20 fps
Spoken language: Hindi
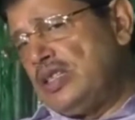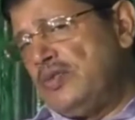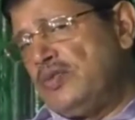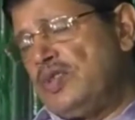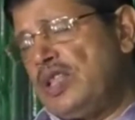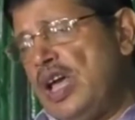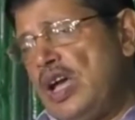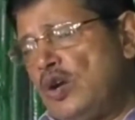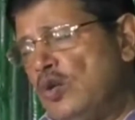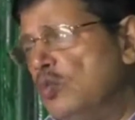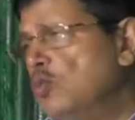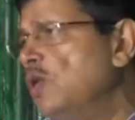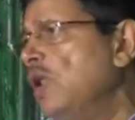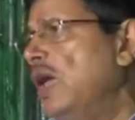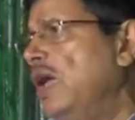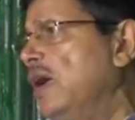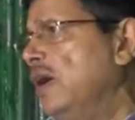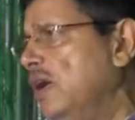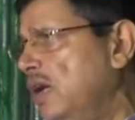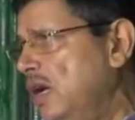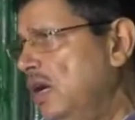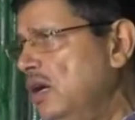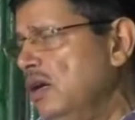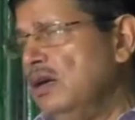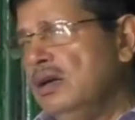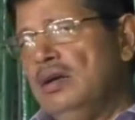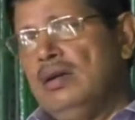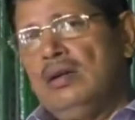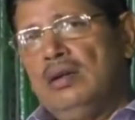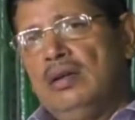से विधायक को बुलाया गया
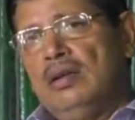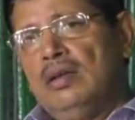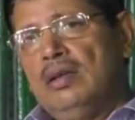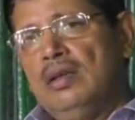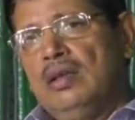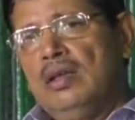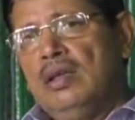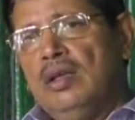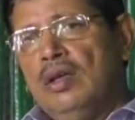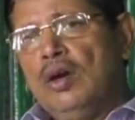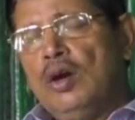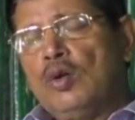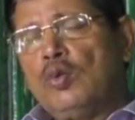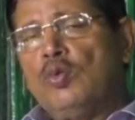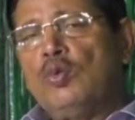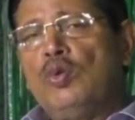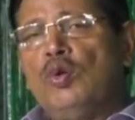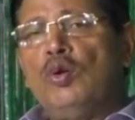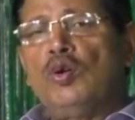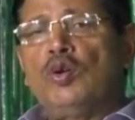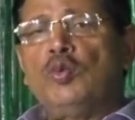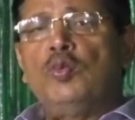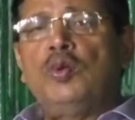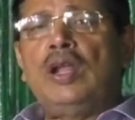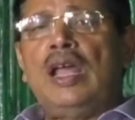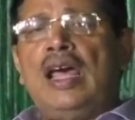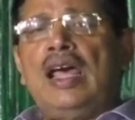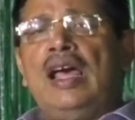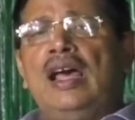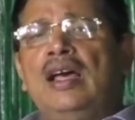और उन लोगों ने
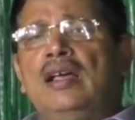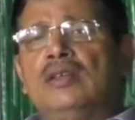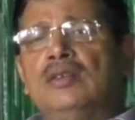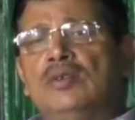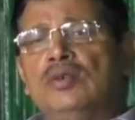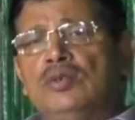बुलाया